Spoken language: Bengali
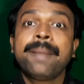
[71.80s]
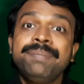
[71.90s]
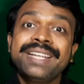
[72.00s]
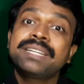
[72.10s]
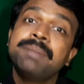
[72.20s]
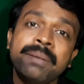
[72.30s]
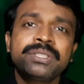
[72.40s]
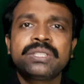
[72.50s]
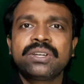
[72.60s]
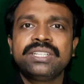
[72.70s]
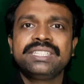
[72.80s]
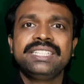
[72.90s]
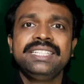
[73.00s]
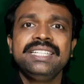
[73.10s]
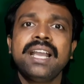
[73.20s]
আপনি একটা ব্যবস্থা করেন
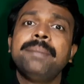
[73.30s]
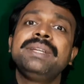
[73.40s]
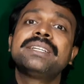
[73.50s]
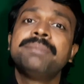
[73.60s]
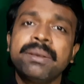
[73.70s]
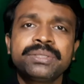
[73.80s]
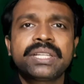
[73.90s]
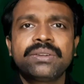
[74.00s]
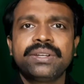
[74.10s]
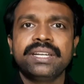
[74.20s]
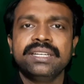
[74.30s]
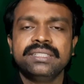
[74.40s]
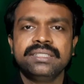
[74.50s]
দিদি আপনি একটা ব্যবস্থা করেন